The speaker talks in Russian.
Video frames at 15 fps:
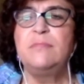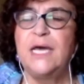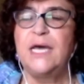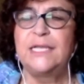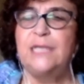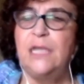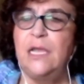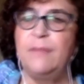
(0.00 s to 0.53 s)

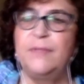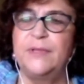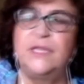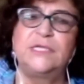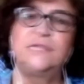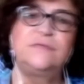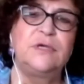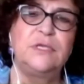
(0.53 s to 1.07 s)
котле под
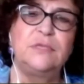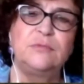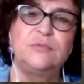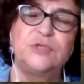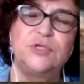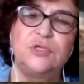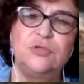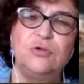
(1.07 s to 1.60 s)
названием
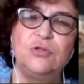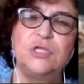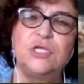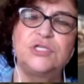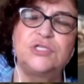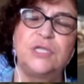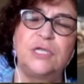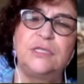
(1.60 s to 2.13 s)
Соединенные
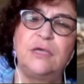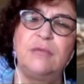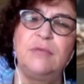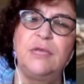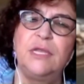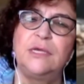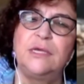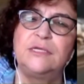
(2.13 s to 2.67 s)
Штаты
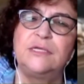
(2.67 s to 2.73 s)
Америки,